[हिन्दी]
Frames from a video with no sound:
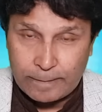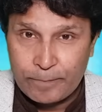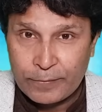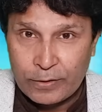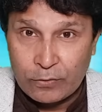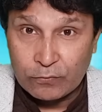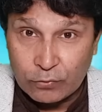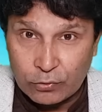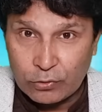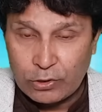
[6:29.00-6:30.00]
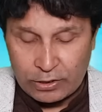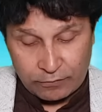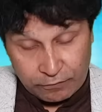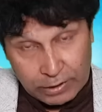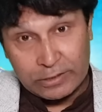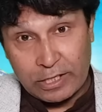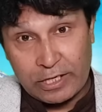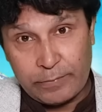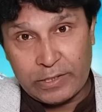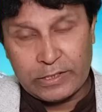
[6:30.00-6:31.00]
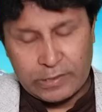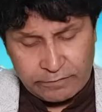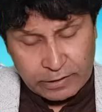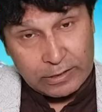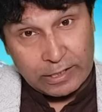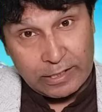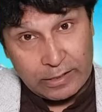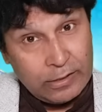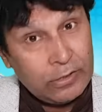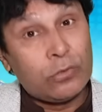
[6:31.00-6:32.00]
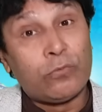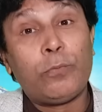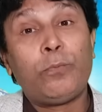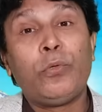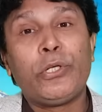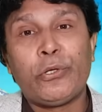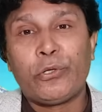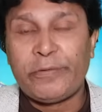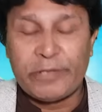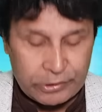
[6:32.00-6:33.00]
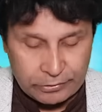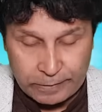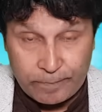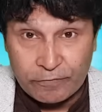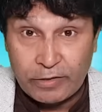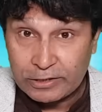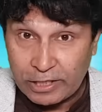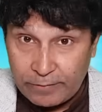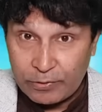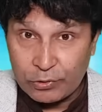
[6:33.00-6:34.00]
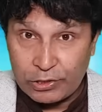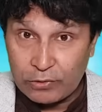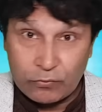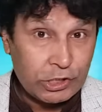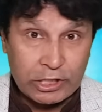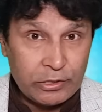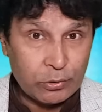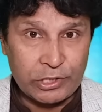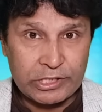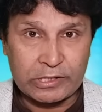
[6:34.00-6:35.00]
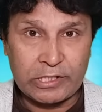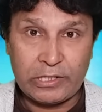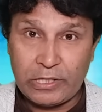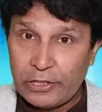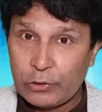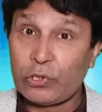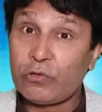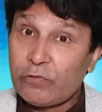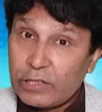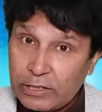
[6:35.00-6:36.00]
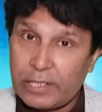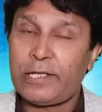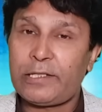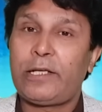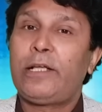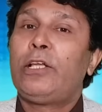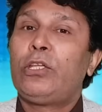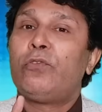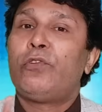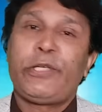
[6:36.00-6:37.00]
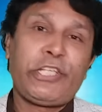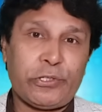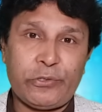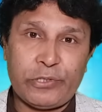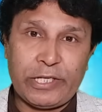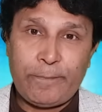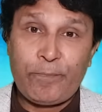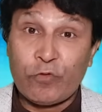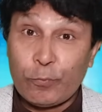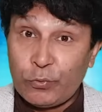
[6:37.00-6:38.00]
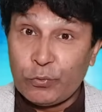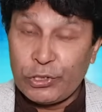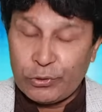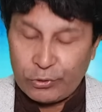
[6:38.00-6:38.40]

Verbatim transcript: था वो वक्त आने पे जब वक्त आया तो वो पूरी हो गई पेशन गोई वक्त आने पे होनी थी वो जल्दी हो नहीं सकती थी क्योंकि वो वक्त आना था तो वो पेशन गोई जो है वो पूरी